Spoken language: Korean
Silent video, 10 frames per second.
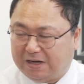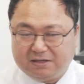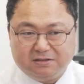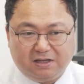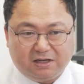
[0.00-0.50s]

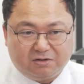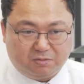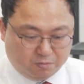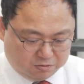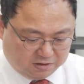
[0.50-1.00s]
많은데 음.
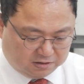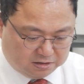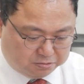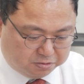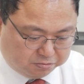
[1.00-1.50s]
그걸 못
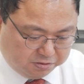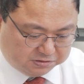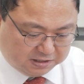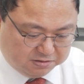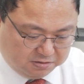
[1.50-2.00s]
따라가고 있고요.
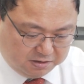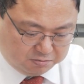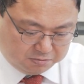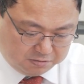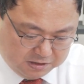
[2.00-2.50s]

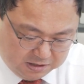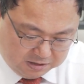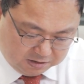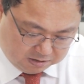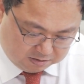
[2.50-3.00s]
작년에 또
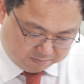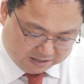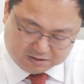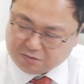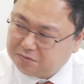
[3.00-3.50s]
어,
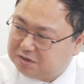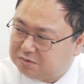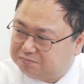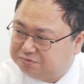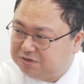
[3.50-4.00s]

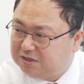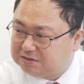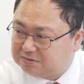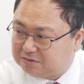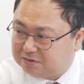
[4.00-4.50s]
마이크론에서 불이
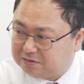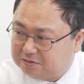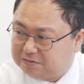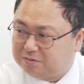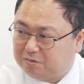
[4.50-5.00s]

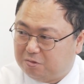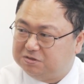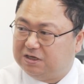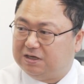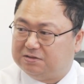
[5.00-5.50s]
났어요. 네.
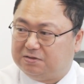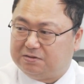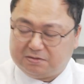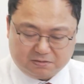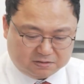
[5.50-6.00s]

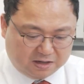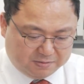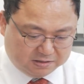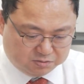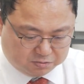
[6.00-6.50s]
공장에서
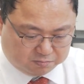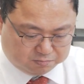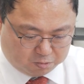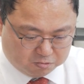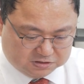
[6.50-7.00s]
대만
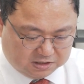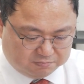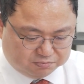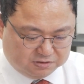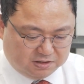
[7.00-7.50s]
쪽
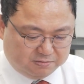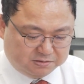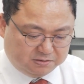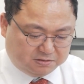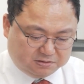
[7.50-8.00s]
공장에 불이
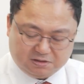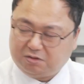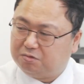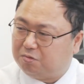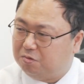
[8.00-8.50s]
나면서
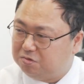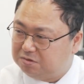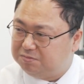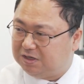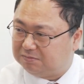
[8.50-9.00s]
그게 또
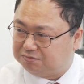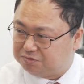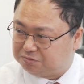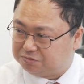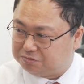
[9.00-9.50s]
공급량
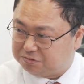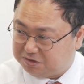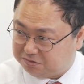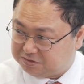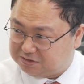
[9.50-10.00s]
부족으로
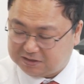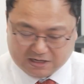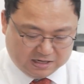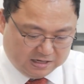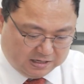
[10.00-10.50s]
이어질
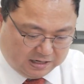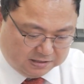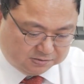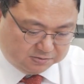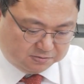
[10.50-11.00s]

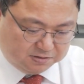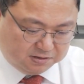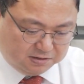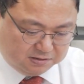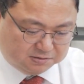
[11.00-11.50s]

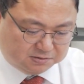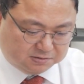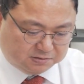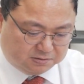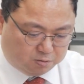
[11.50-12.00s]
가능성이
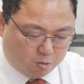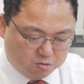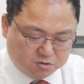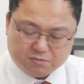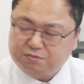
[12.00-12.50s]
있어서
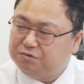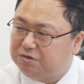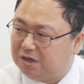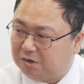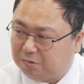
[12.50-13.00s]
공급
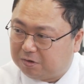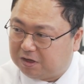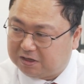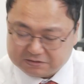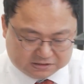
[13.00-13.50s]
위에
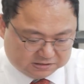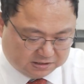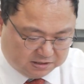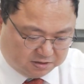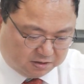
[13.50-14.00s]
올해
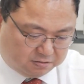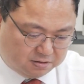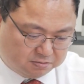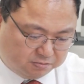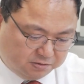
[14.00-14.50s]
시장이될 것
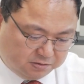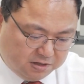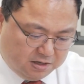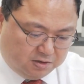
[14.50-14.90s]
같고요. 음.